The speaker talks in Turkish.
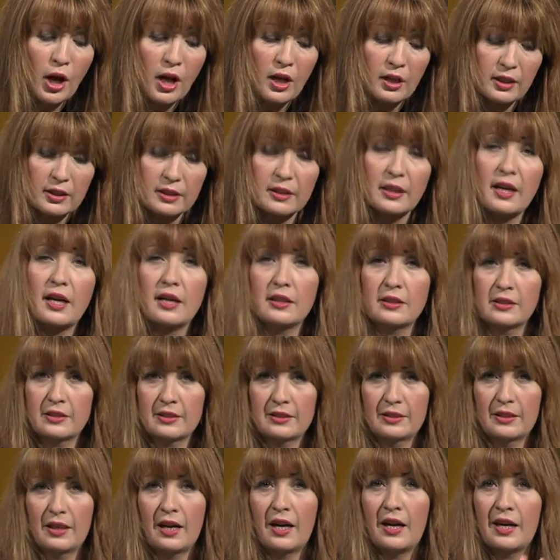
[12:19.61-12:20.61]
halklar
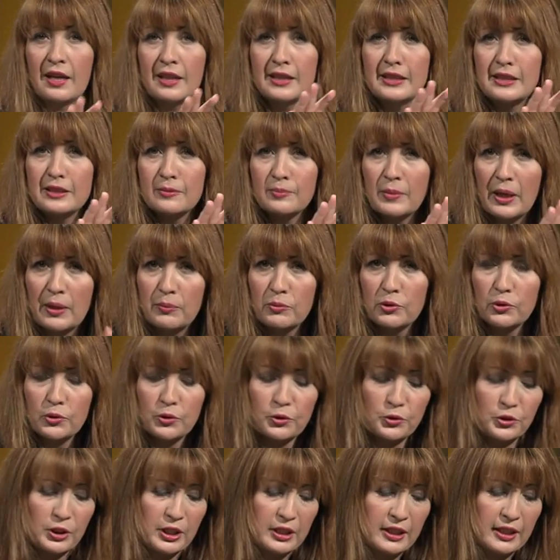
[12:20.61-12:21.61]
aynı
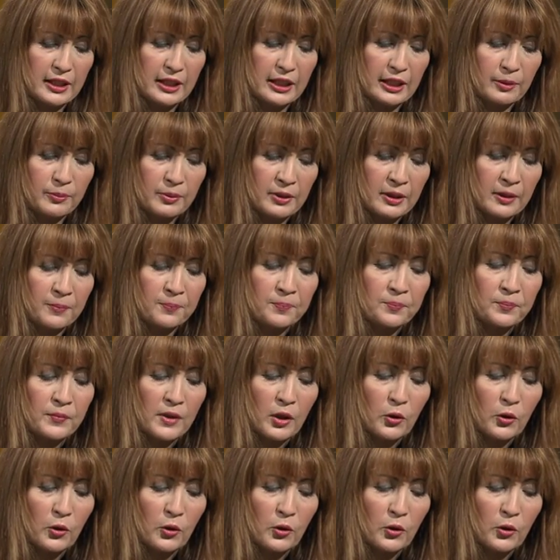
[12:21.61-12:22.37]
Memduh'un dediği gibi